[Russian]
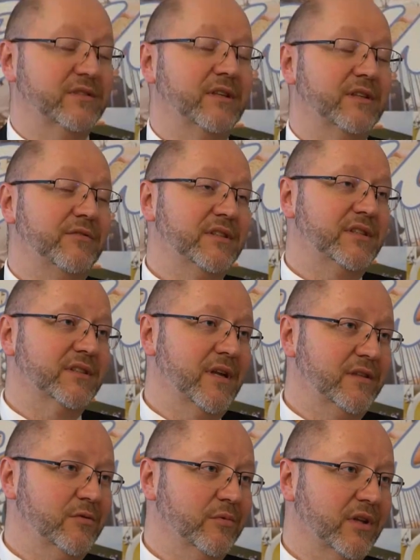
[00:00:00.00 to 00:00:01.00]
В соответствии с
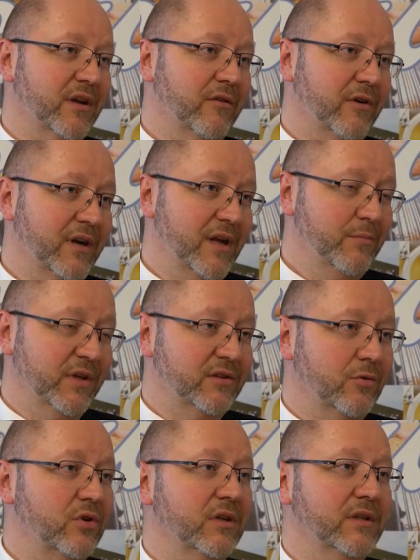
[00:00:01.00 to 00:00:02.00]
коллективными договорами
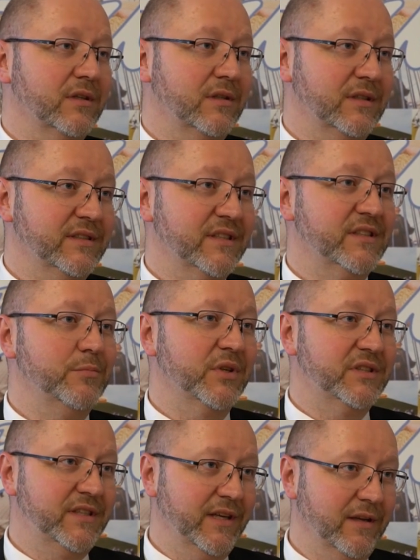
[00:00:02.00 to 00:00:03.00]
только из-за
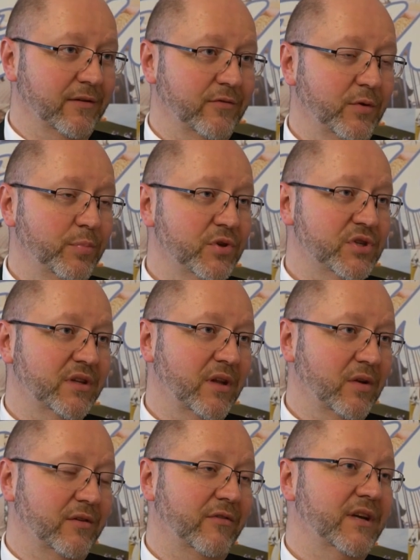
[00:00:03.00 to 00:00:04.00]
смертей
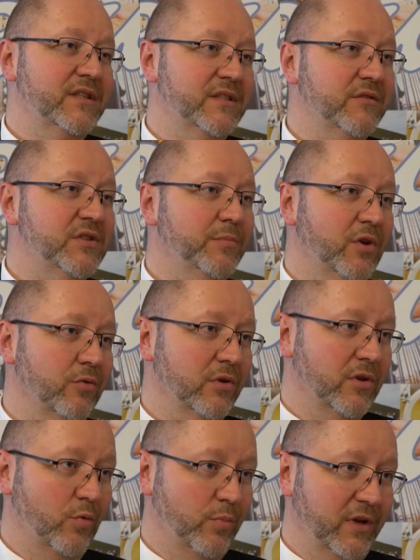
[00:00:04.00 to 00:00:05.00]
выплачено 2,9
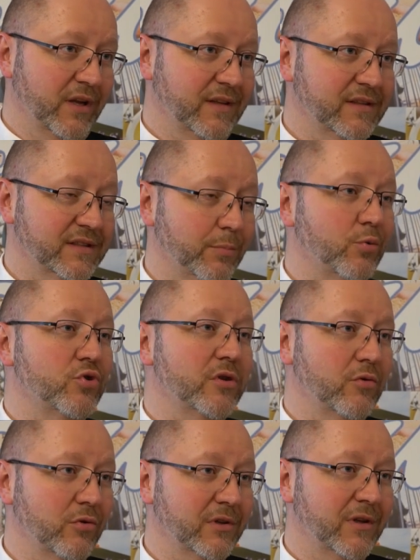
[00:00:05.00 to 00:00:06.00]
миллиона рублей за
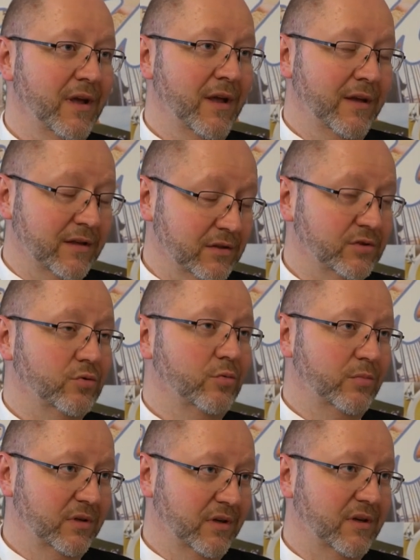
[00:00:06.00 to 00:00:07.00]
прошлый год. Это
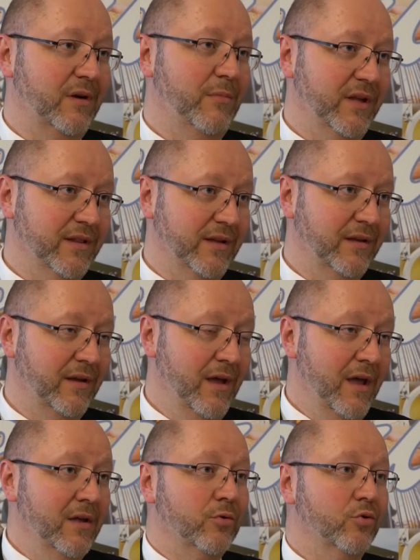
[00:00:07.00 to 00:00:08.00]
суммы громадные.
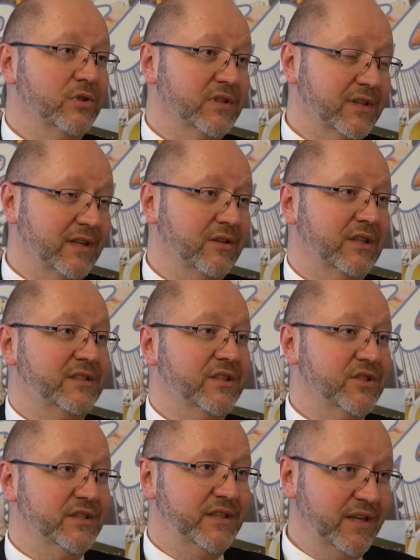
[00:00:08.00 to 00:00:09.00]
То есть это,
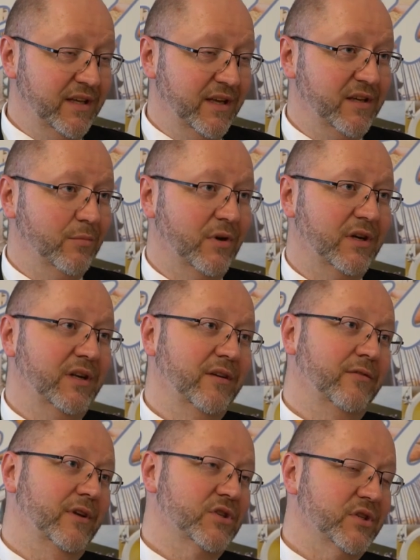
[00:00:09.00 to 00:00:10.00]
эти же деньги они
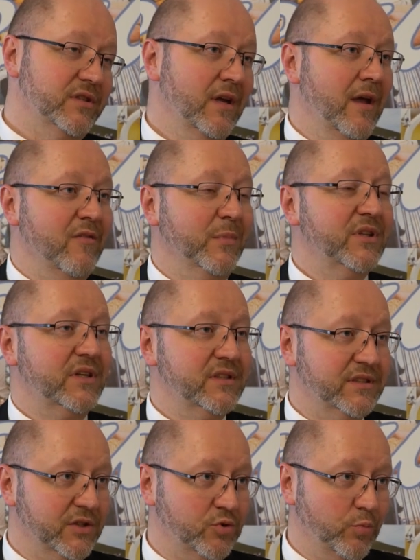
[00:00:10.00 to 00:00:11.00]
могли вложить в
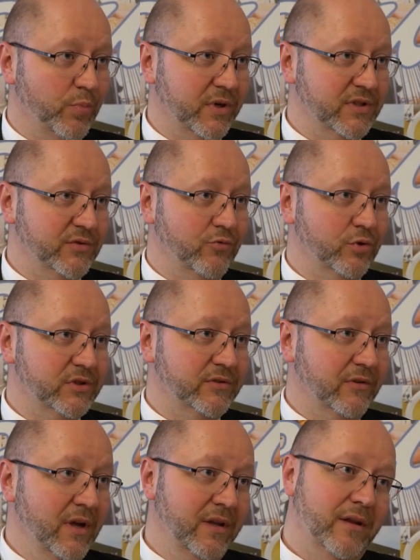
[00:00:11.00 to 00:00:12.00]
модернизацию
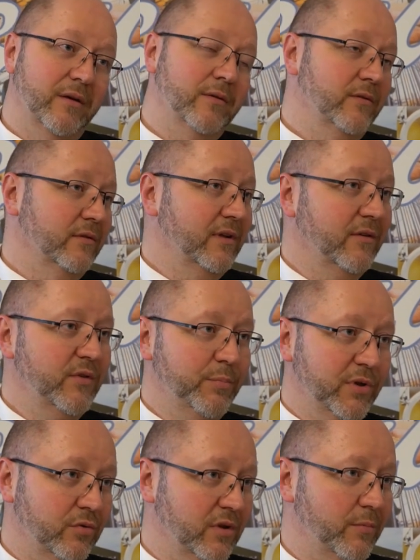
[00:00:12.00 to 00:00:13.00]
производства, там, на
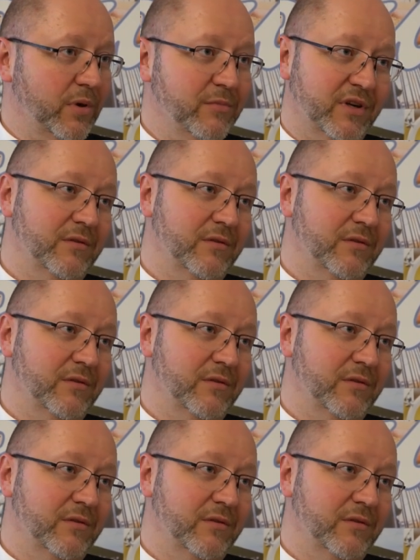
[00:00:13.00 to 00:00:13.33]
выплату, например,